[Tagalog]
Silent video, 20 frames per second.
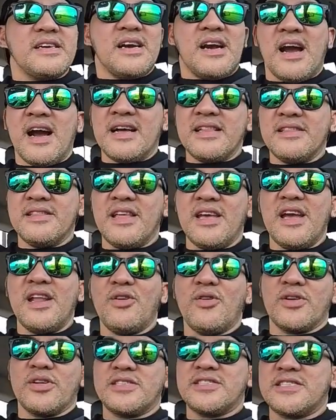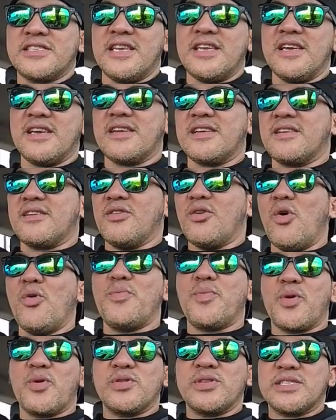handle or stick,
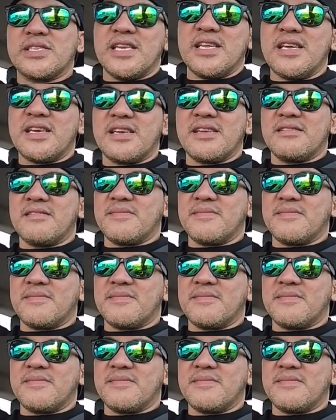GoPro stick.